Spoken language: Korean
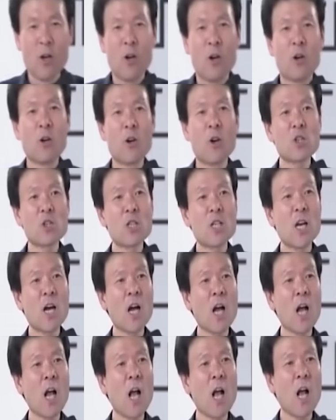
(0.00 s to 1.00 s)

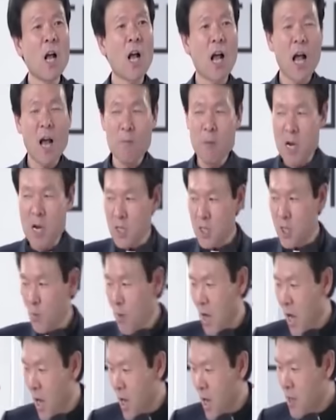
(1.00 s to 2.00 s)
러시아가 가만히
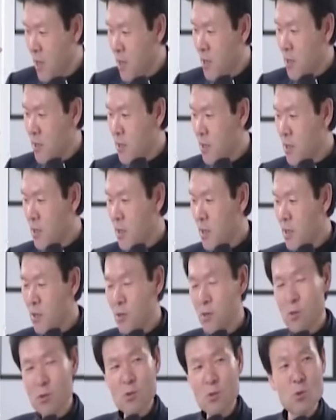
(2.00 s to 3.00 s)
있어봐.
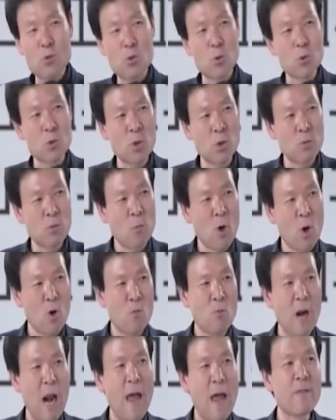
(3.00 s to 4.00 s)
니네들 조선
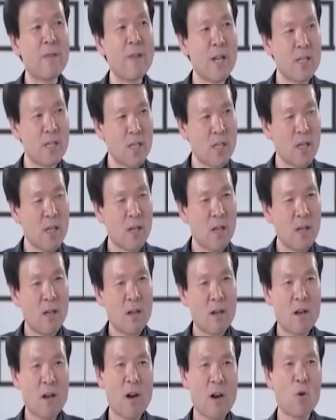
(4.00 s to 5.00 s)
먹으면 안 되지.
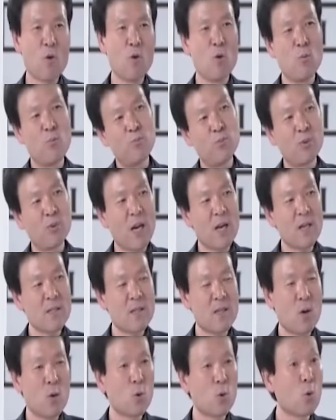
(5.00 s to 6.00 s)
그래갖고
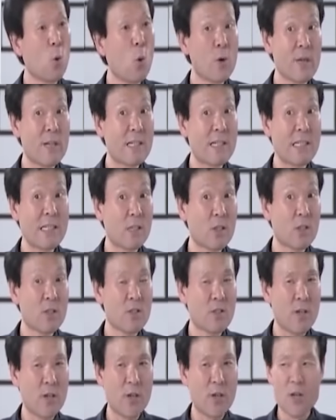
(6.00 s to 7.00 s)
프랑스하고 독일을
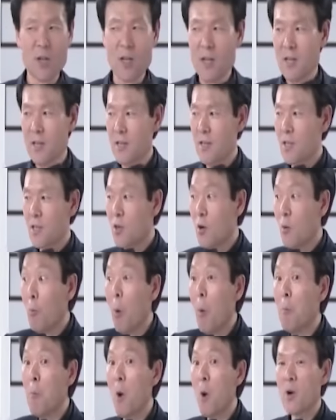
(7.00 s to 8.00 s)
끌어들여요. 그래서
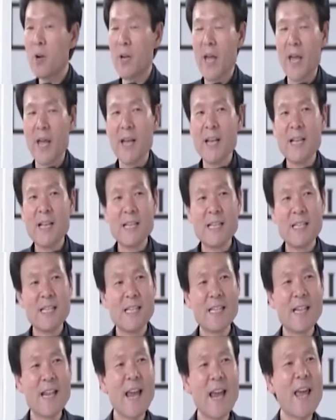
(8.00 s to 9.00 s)
못 먹게
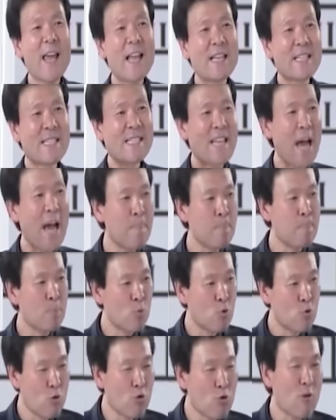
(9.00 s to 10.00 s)
이게
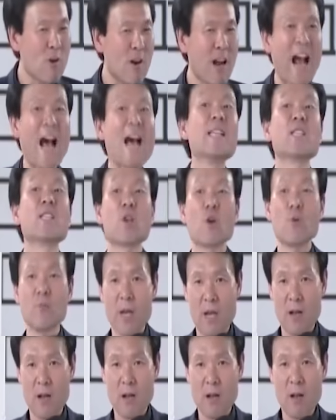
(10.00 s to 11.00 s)
삼국
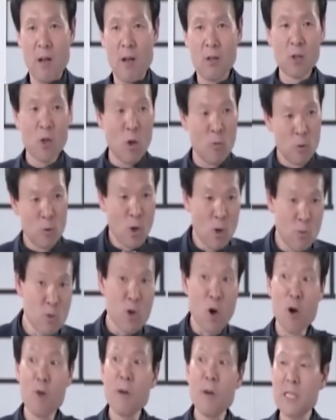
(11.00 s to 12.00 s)
간섭이에요. 너무너무
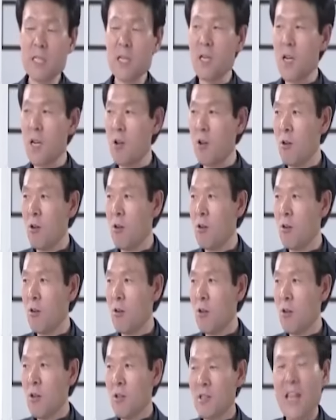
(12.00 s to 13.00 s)
열받잖아요.
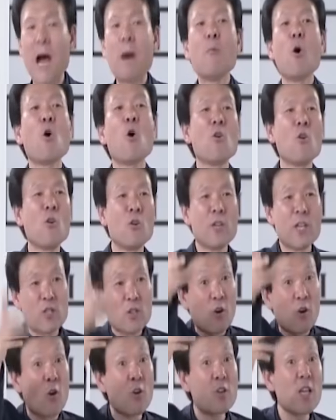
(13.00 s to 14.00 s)
다 먹은 건데
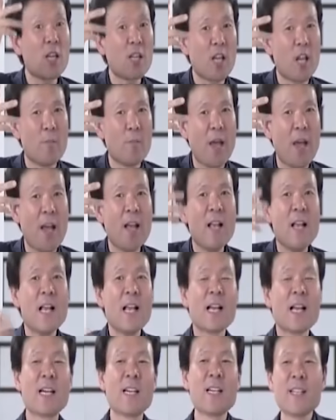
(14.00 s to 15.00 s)
저 러시아 때문에.
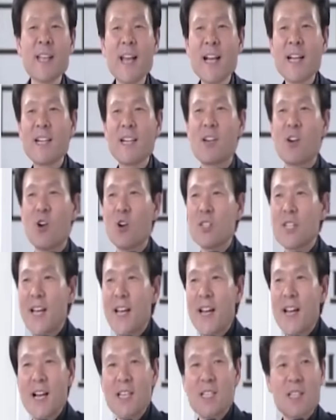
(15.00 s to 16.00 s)
그런데 그
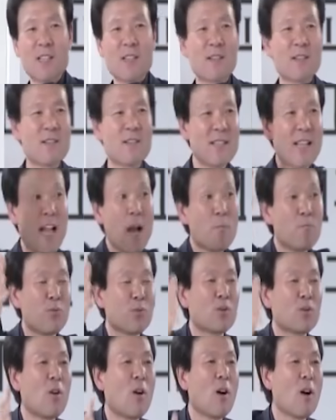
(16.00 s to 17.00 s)
러시아에 가서 딱
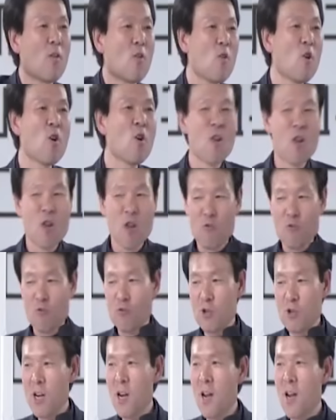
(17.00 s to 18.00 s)
붙어갖고
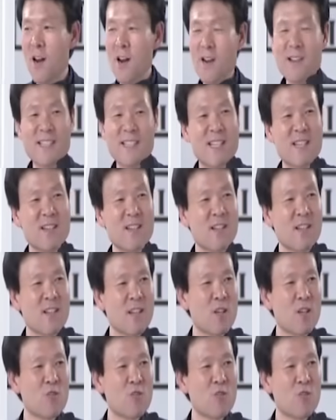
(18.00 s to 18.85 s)
우리나라를 지킨 게